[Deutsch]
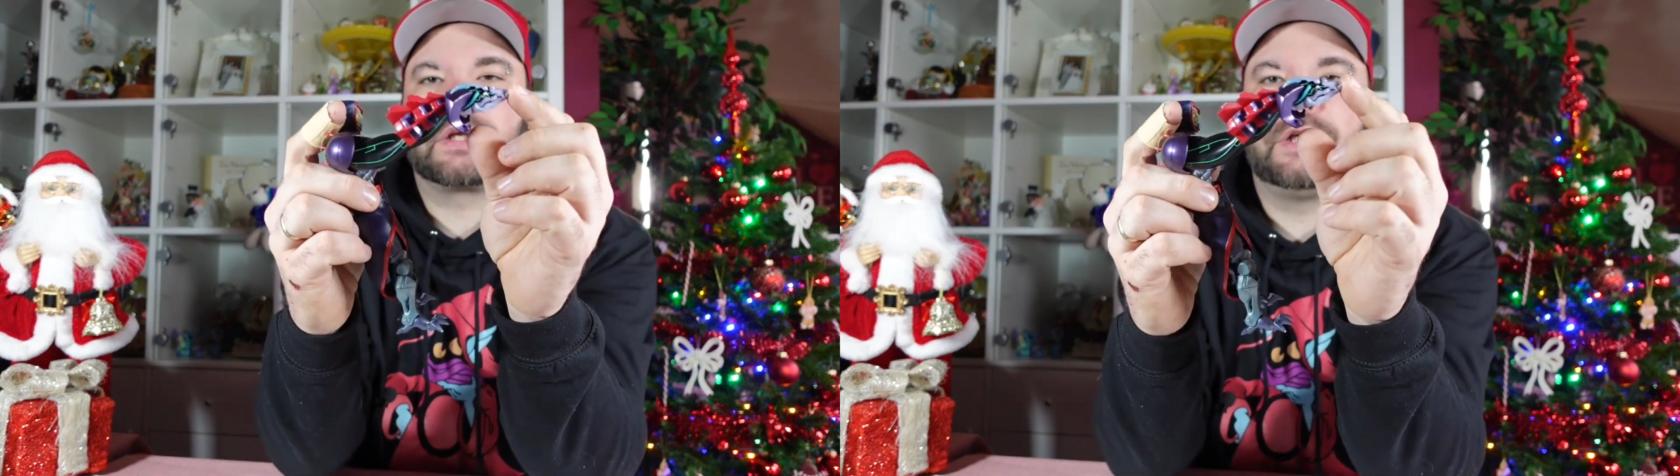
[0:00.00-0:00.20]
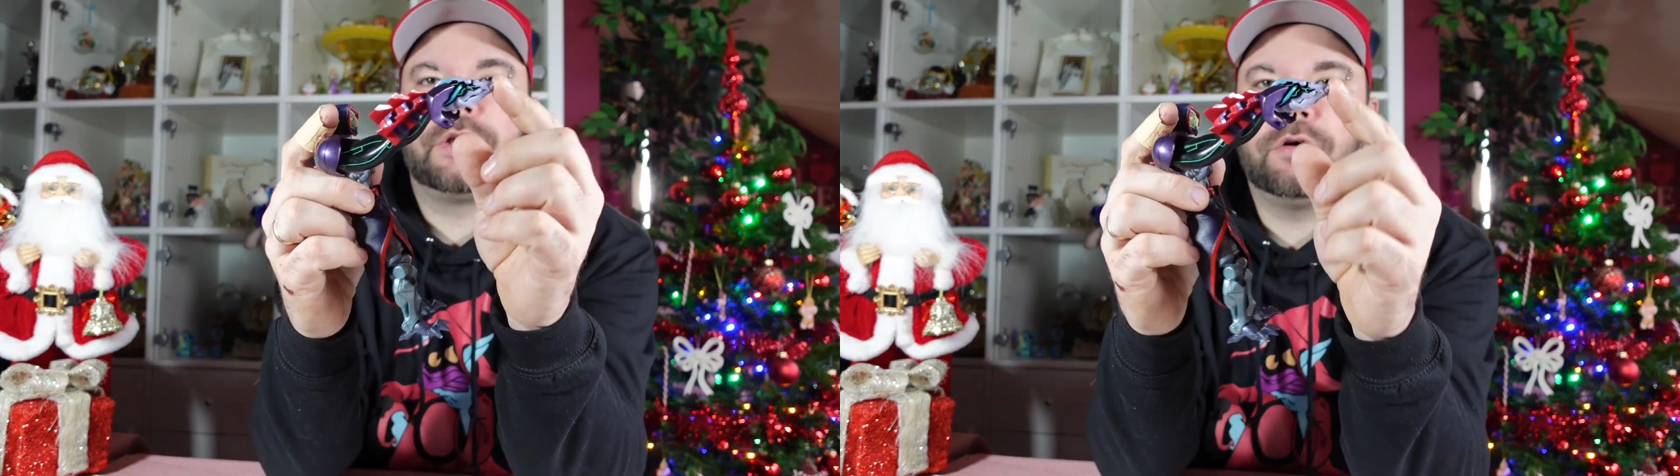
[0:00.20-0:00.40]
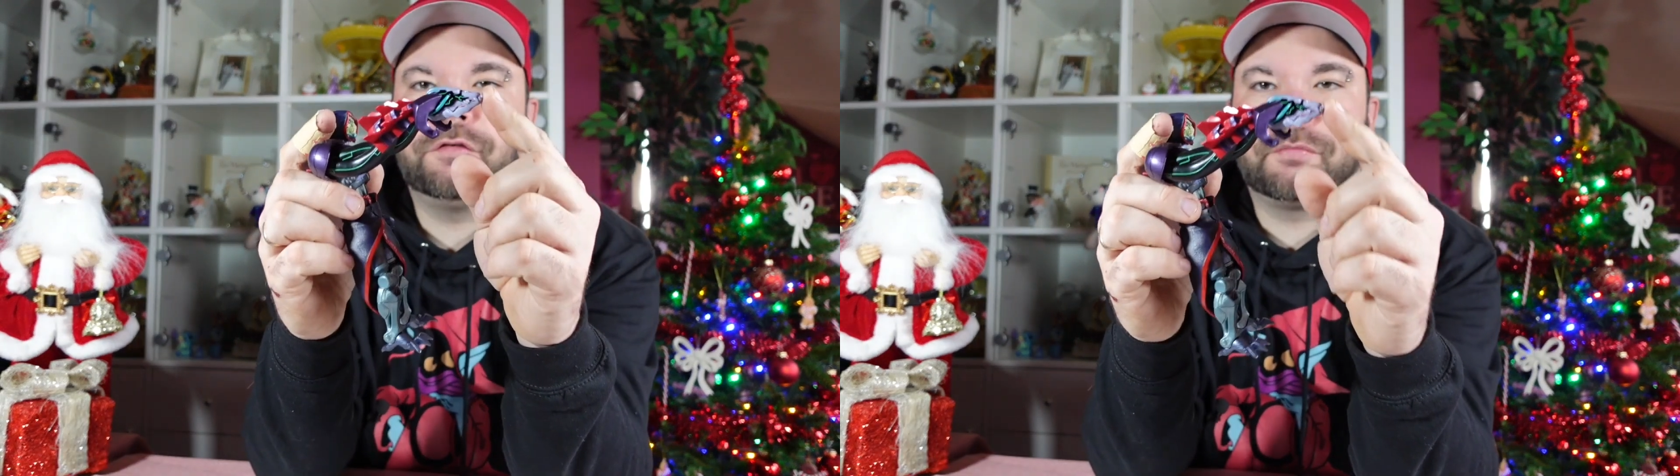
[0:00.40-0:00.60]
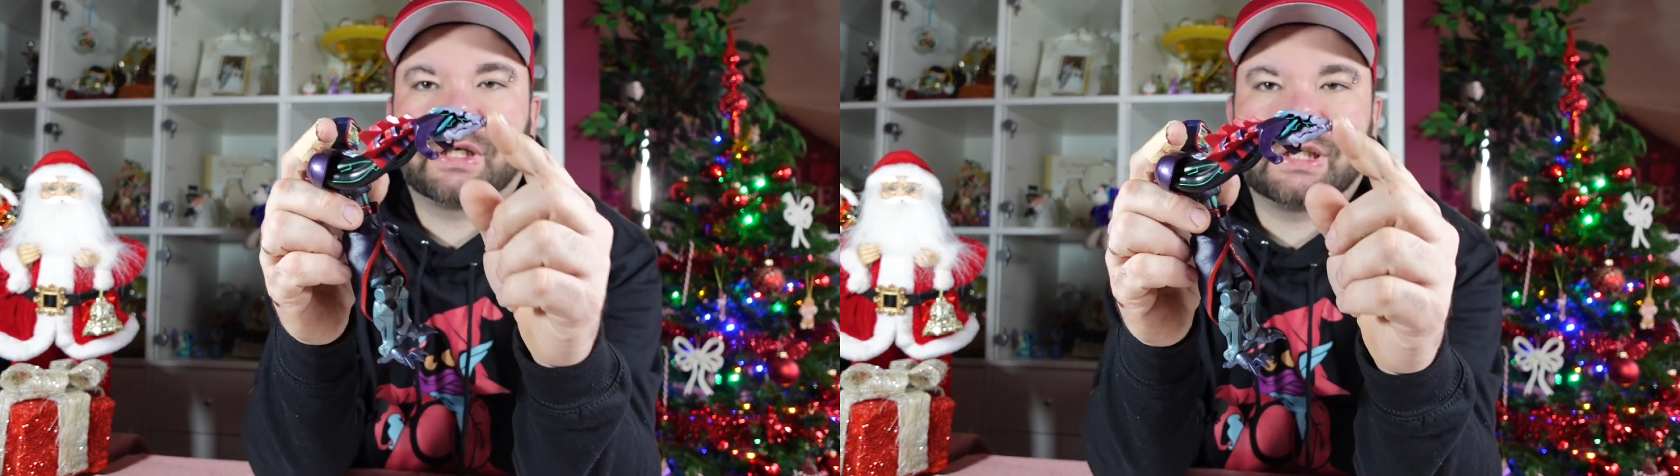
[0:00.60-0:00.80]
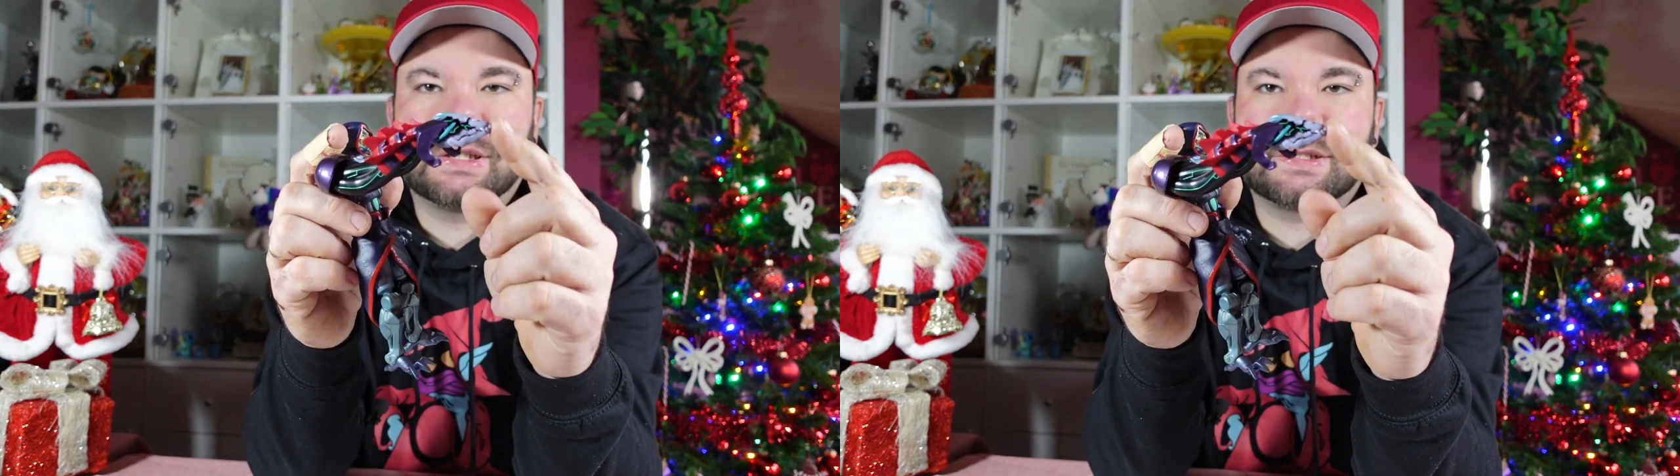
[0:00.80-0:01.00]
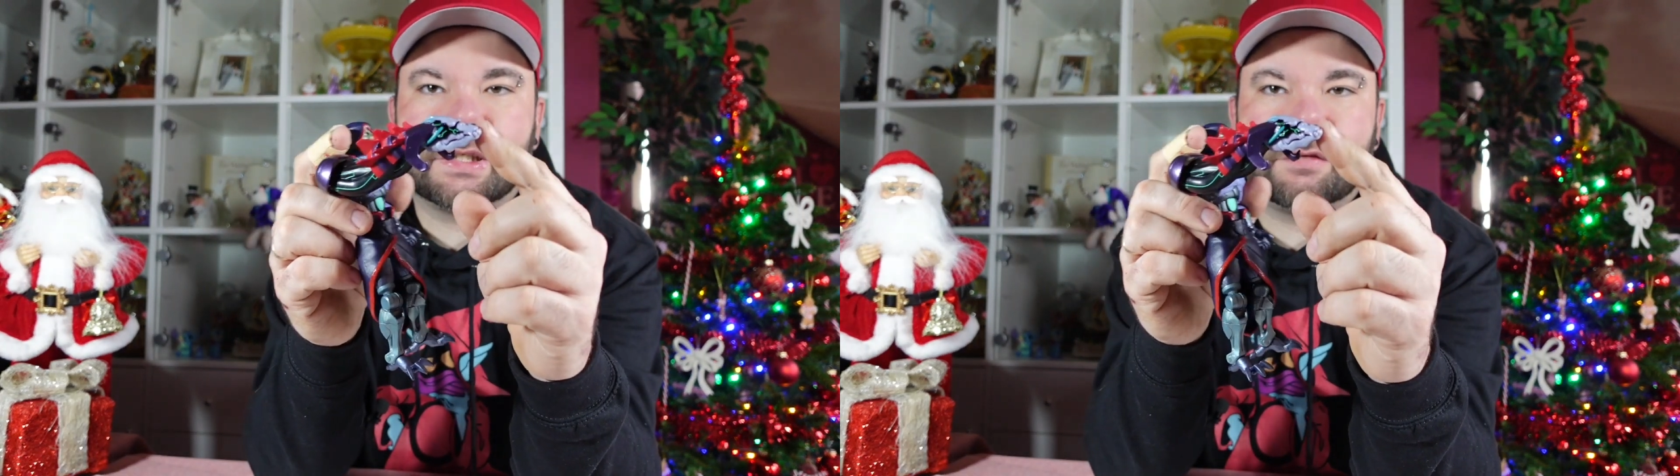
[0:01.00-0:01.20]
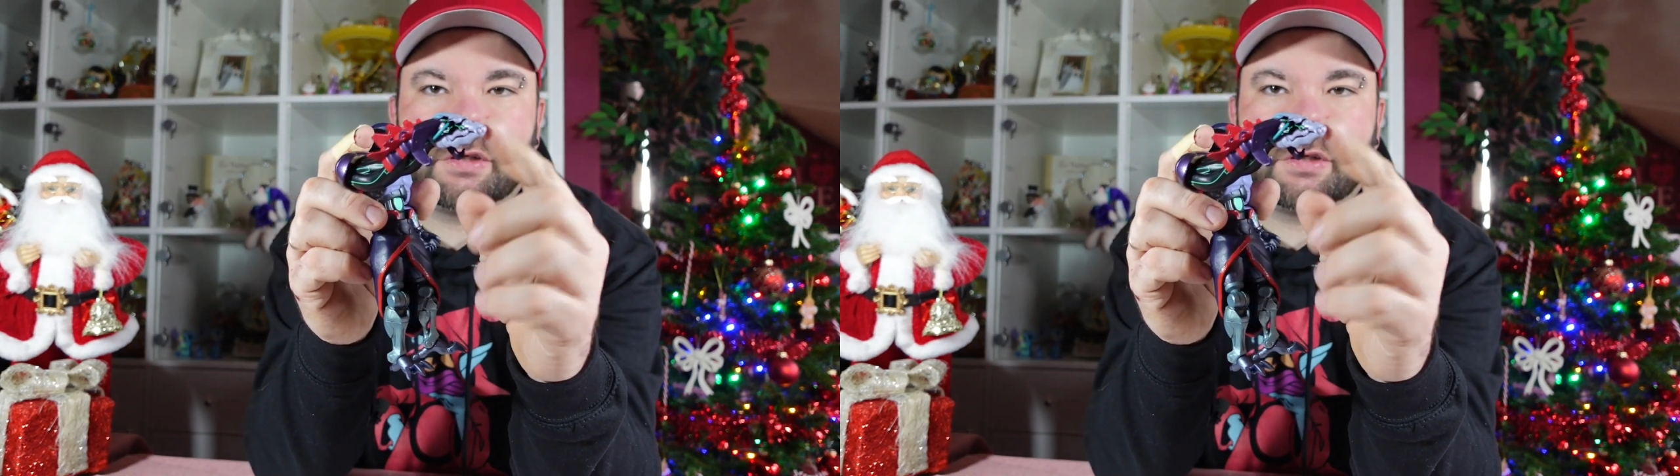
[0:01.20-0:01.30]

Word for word: ich hoffe, man kann es sehen.